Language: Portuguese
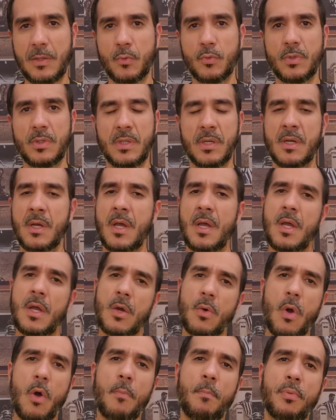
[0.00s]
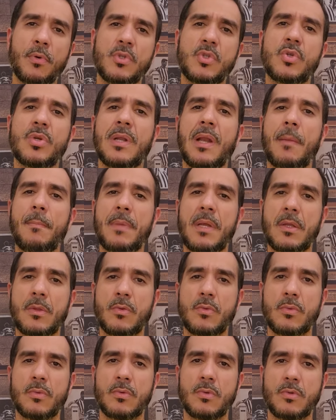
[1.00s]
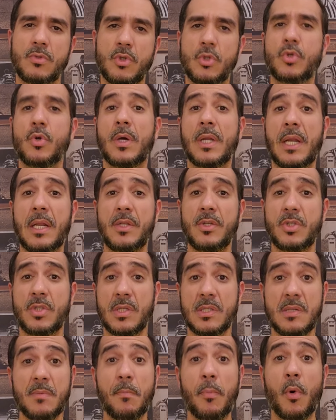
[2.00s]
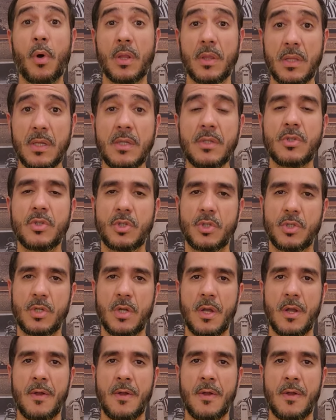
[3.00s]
luta. Qual é o posicionamento de jornalistas importantes